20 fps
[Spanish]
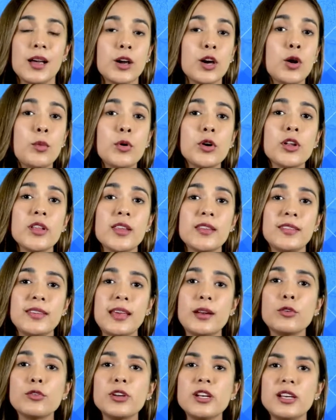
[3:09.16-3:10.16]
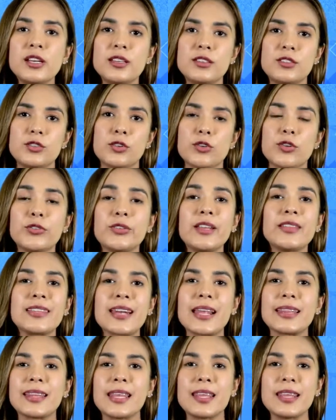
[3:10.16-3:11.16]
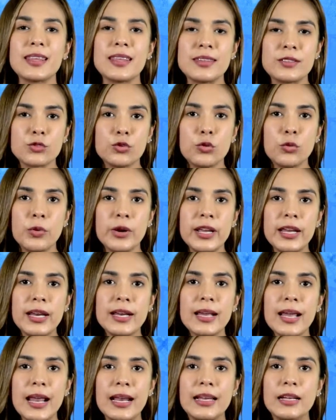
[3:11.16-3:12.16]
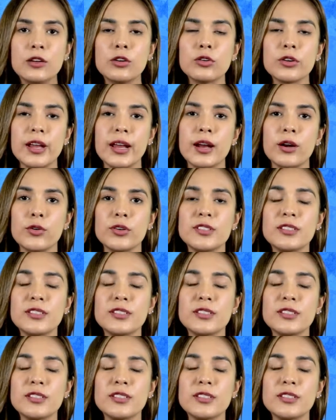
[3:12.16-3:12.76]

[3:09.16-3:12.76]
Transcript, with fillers: Como lo decía en un inicio, no se trata de descubrir el hilo negro.